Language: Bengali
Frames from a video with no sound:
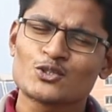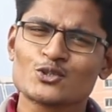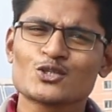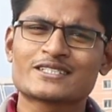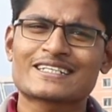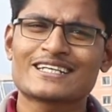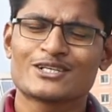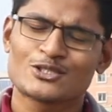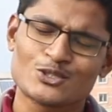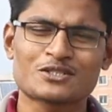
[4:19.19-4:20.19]
সূর্য থেকে
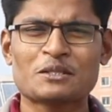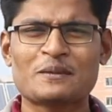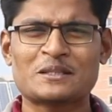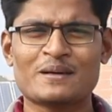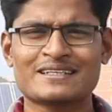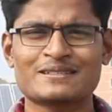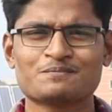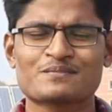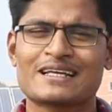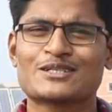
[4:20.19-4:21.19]
শক্তি পেতে পারি
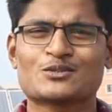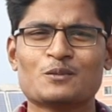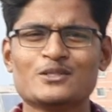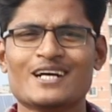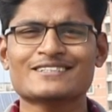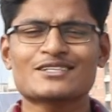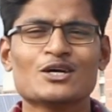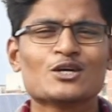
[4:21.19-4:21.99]
তো বিয়ার